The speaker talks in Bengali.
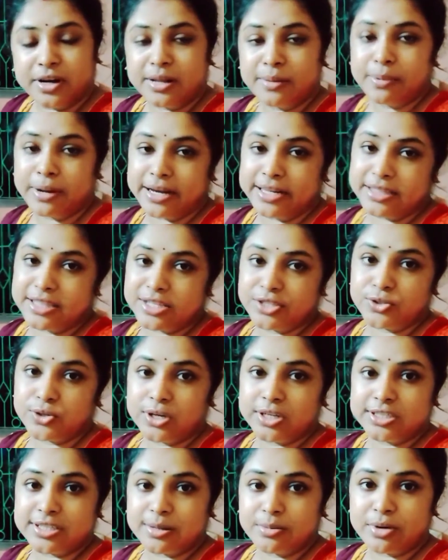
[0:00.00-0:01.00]
বাড়িতে চলে
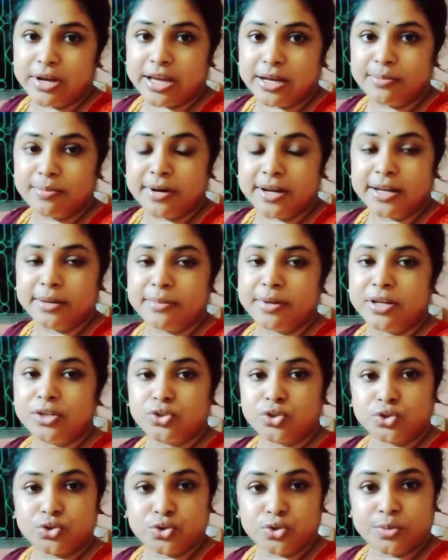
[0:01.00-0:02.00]
যাব একবারে মানে
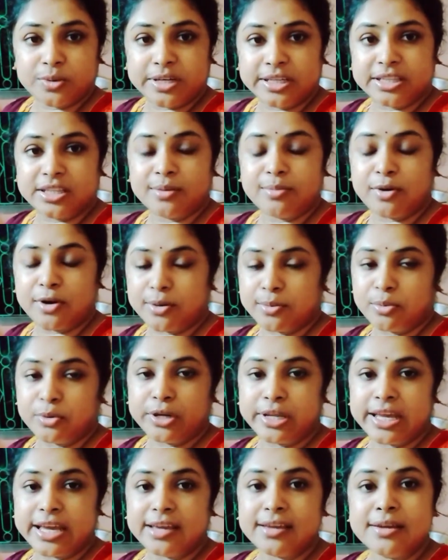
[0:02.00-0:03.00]
শ্বশুর বাড়িতে
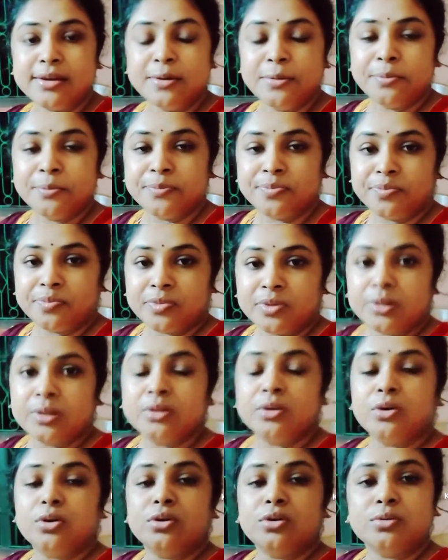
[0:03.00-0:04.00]
বরবরিয়ায় তো
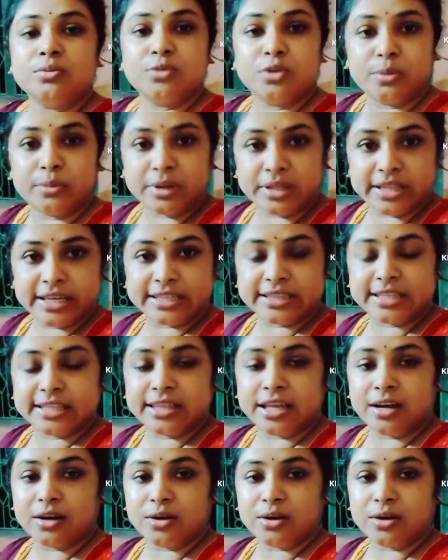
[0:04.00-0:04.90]
তোমরা দেখতে থাকো